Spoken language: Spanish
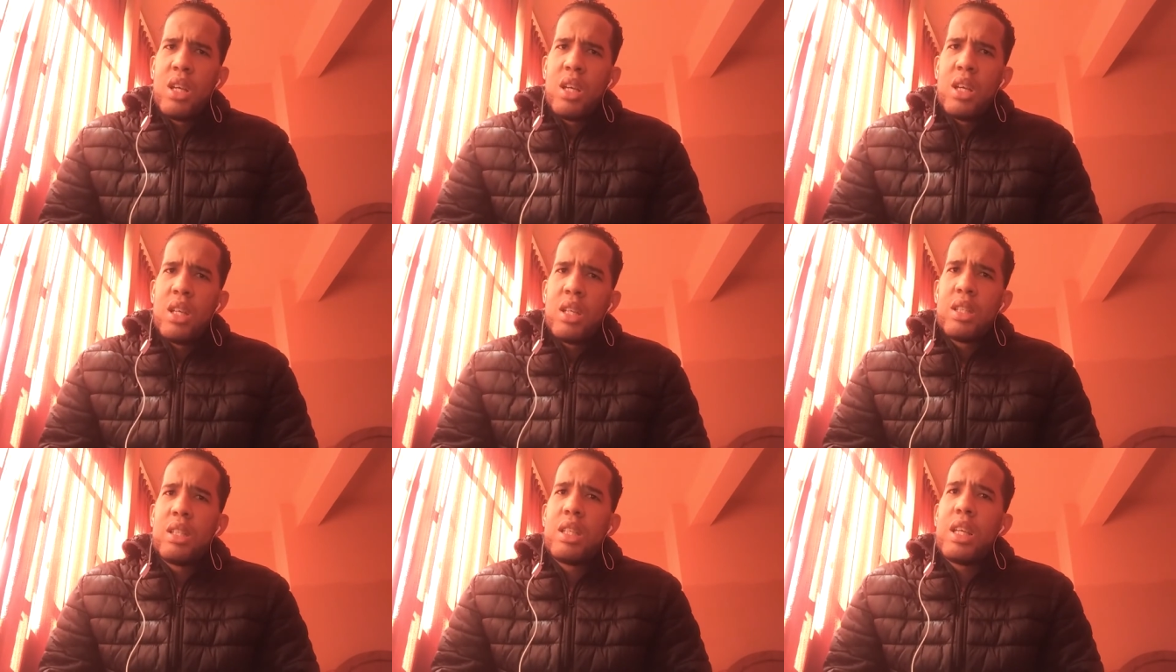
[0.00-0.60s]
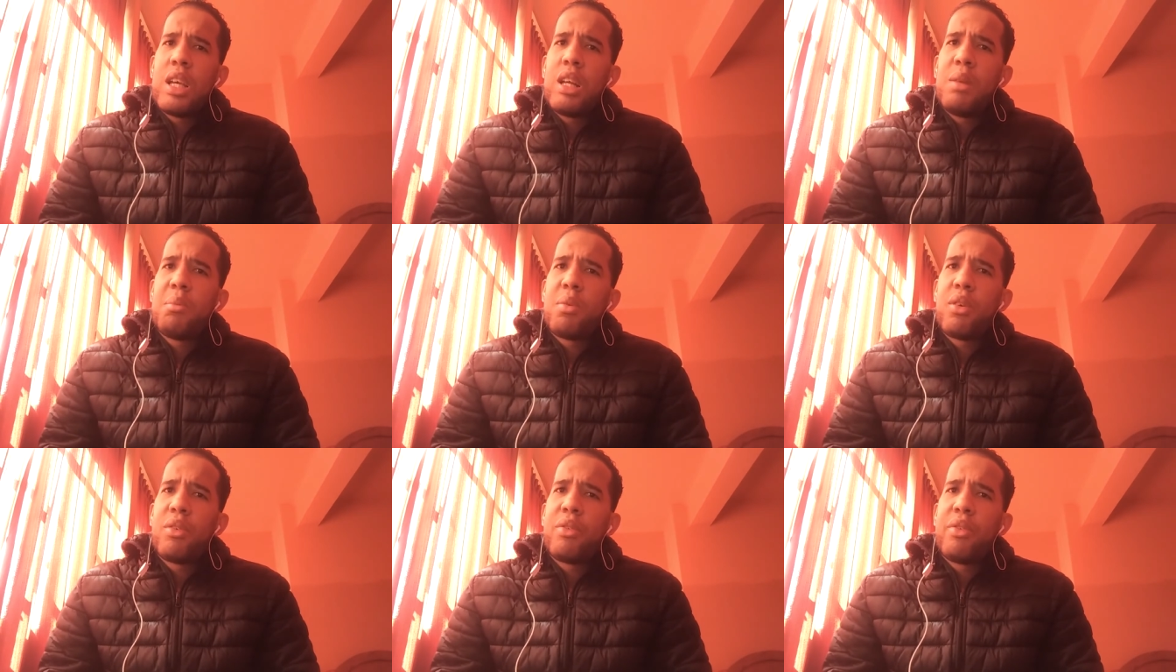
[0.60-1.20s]
Si el
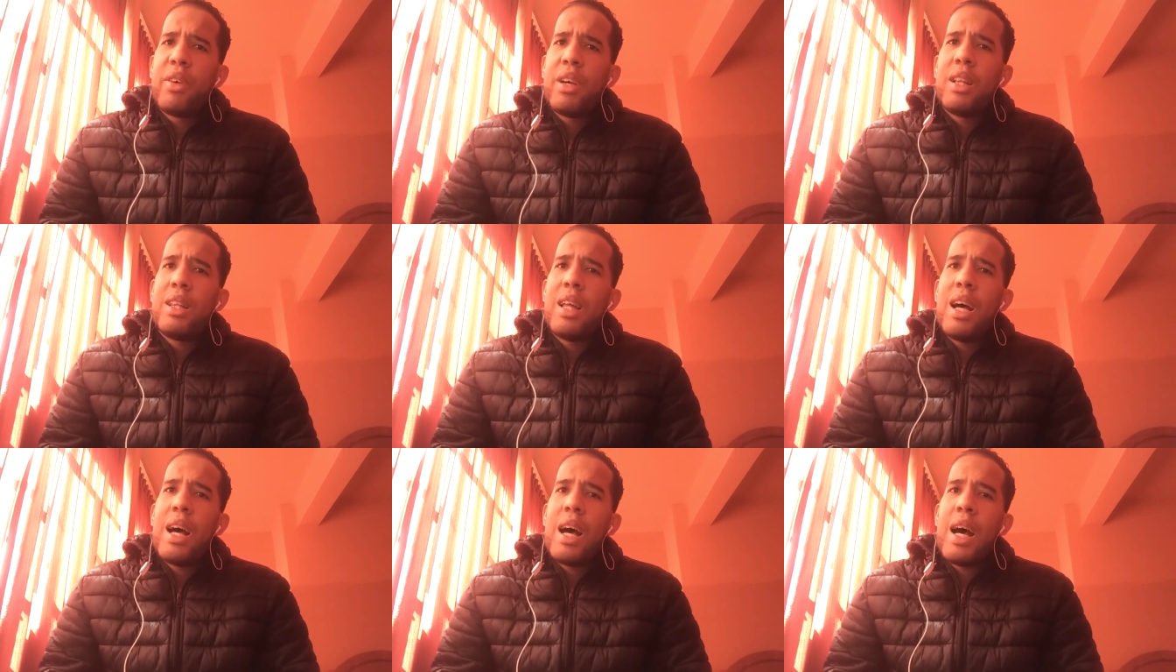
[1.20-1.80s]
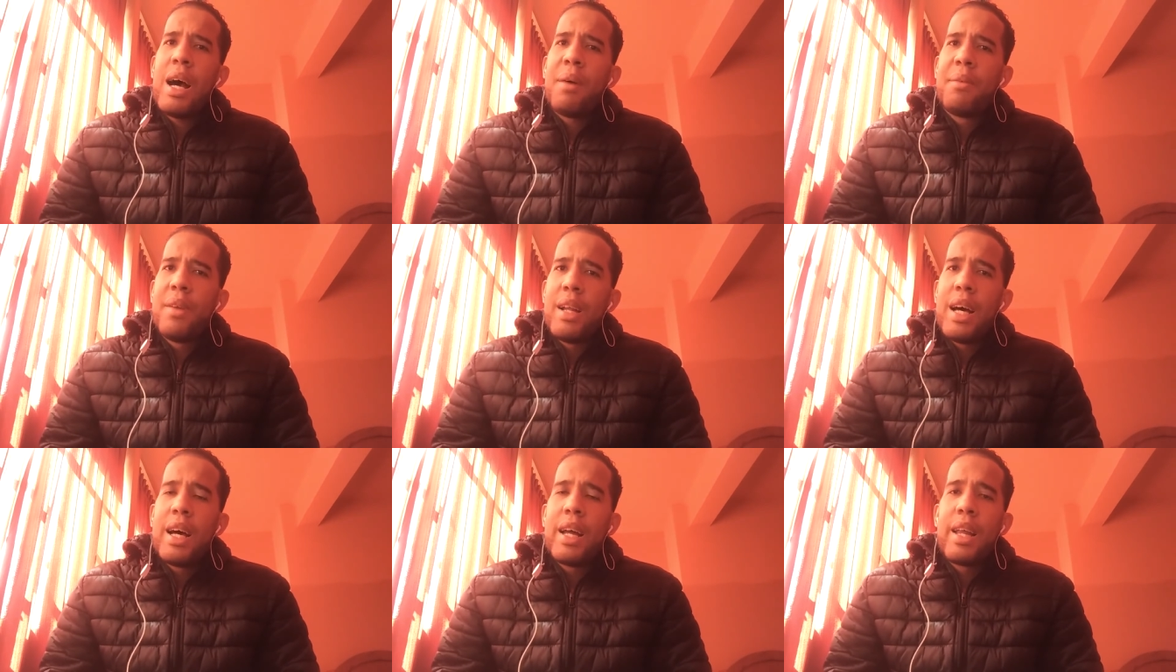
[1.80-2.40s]
profeta
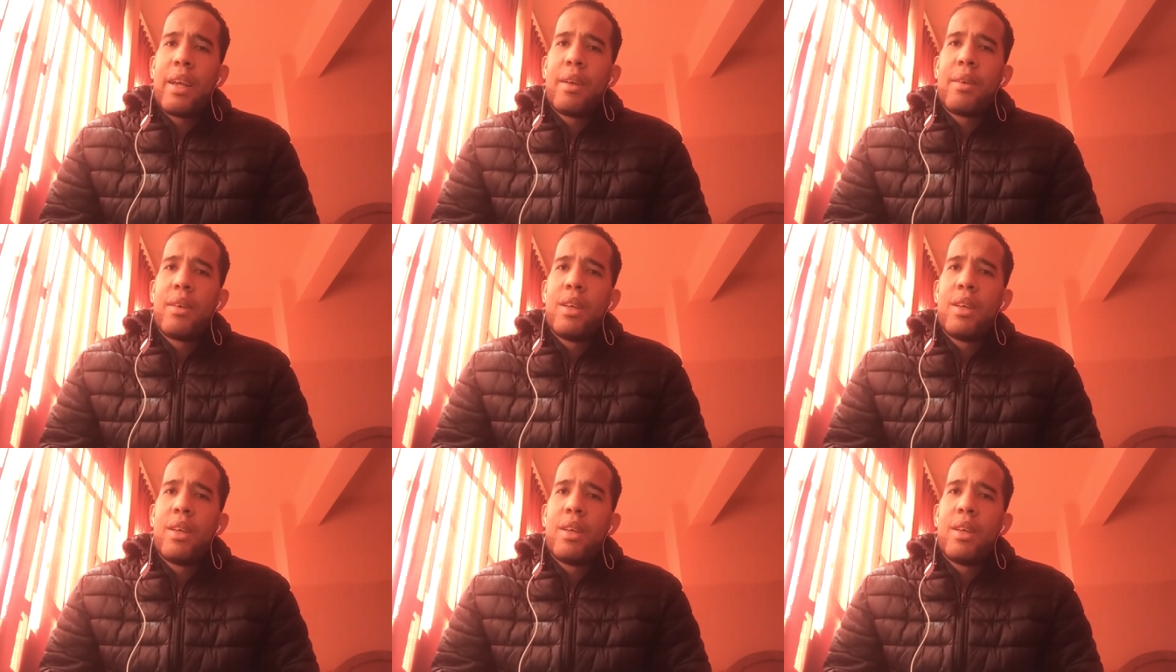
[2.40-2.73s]
hablare